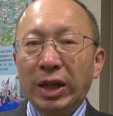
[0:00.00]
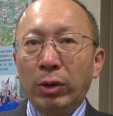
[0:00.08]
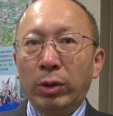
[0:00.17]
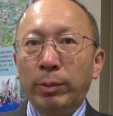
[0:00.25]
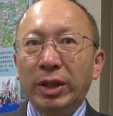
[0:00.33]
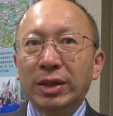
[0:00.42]
常
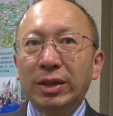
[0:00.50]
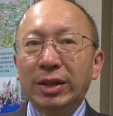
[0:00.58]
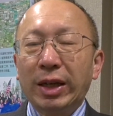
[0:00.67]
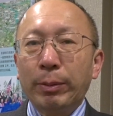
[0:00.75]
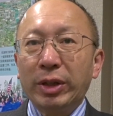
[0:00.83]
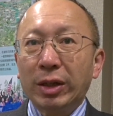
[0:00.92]
我们是
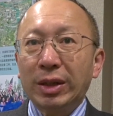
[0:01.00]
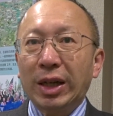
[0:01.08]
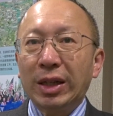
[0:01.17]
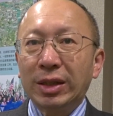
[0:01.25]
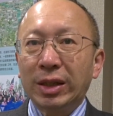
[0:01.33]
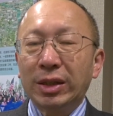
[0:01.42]
在比较
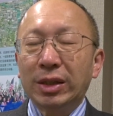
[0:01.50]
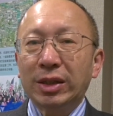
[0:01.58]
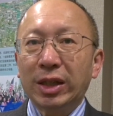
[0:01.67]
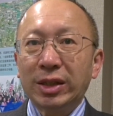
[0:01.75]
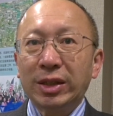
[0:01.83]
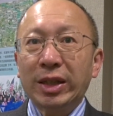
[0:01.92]
大的城市，
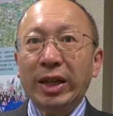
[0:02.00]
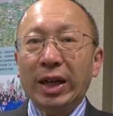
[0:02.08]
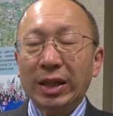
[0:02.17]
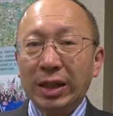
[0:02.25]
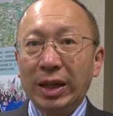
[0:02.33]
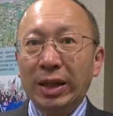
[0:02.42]
这次在
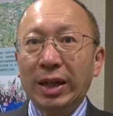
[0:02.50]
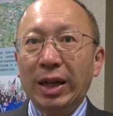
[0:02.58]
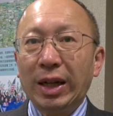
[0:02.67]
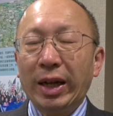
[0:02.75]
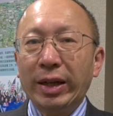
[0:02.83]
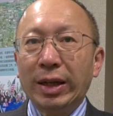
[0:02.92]
亚特兰
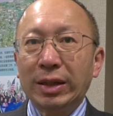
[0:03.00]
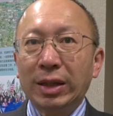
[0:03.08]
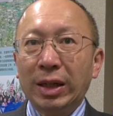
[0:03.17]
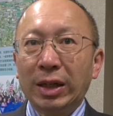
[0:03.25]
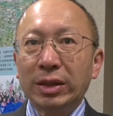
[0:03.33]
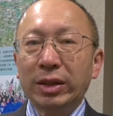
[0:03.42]
大来，亚
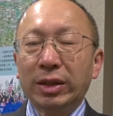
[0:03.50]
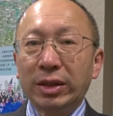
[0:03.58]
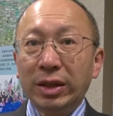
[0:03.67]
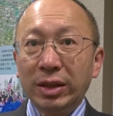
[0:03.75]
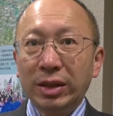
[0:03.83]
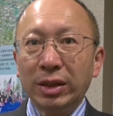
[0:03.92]
特兰大是一个
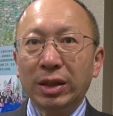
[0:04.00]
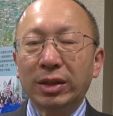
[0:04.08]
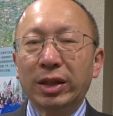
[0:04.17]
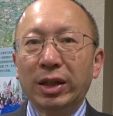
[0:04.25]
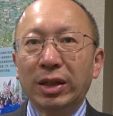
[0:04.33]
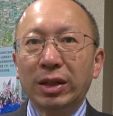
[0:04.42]
新兴的
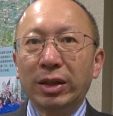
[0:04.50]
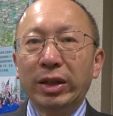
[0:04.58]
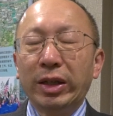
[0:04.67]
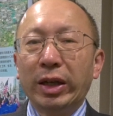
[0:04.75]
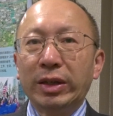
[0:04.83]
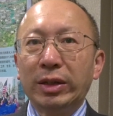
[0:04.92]
城市，
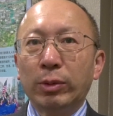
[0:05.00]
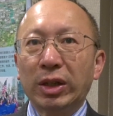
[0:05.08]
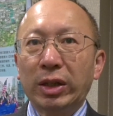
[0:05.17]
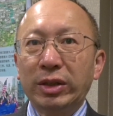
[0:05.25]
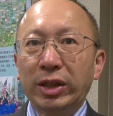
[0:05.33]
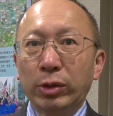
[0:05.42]
也希
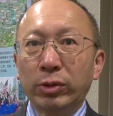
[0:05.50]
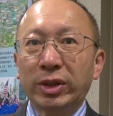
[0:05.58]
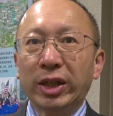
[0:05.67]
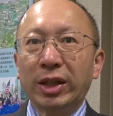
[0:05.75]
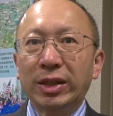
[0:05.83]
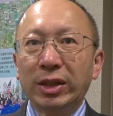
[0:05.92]
望借助
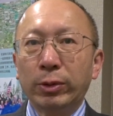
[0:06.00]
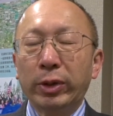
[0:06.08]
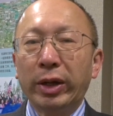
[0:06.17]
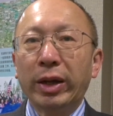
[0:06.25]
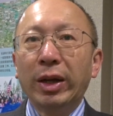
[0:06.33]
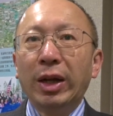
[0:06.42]
这个机
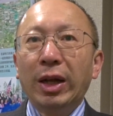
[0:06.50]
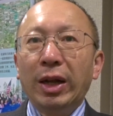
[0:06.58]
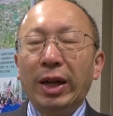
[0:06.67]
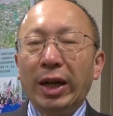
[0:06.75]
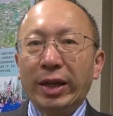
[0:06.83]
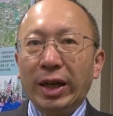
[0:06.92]
会，
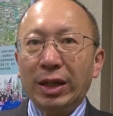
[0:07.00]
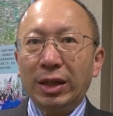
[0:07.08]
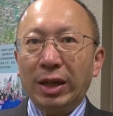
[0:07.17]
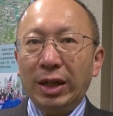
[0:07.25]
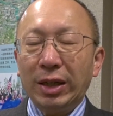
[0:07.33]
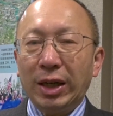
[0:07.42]
让亚
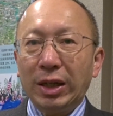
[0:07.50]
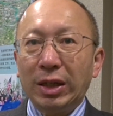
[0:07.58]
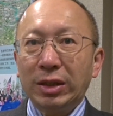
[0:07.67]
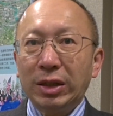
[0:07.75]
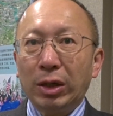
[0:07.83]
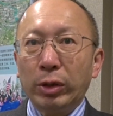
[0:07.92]
特兰大
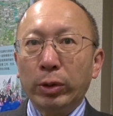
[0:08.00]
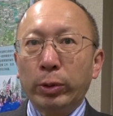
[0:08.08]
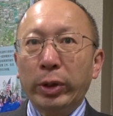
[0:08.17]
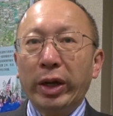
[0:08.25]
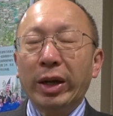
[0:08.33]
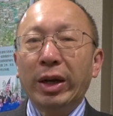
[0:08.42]
的校友
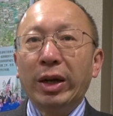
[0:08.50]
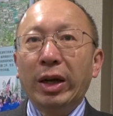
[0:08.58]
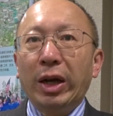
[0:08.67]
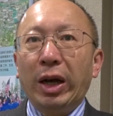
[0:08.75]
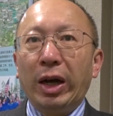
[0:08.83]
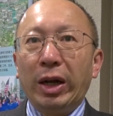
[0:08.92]
会。
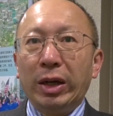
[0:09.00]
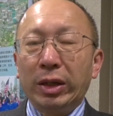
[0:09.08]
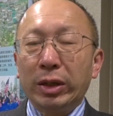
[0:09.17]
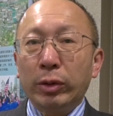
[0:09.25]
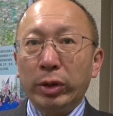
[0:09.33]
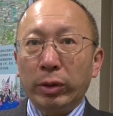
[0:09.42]

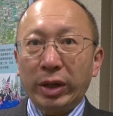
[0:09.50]
能够有